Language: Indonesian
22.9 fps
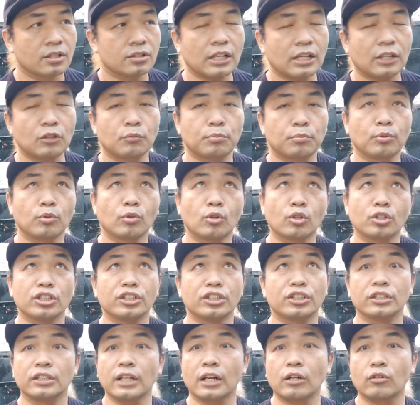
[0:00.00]
satu bungkus
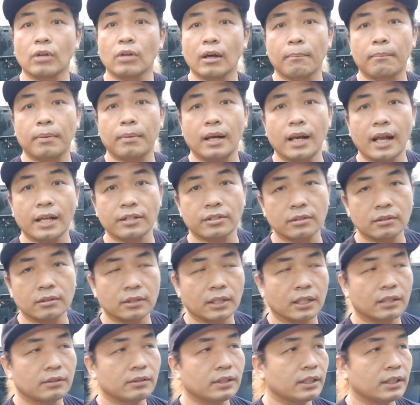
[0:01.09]
isinya 12 itu
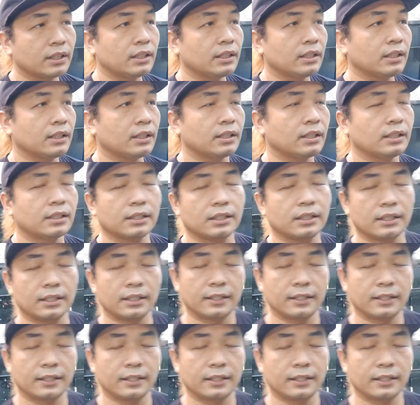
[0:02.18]
udah wah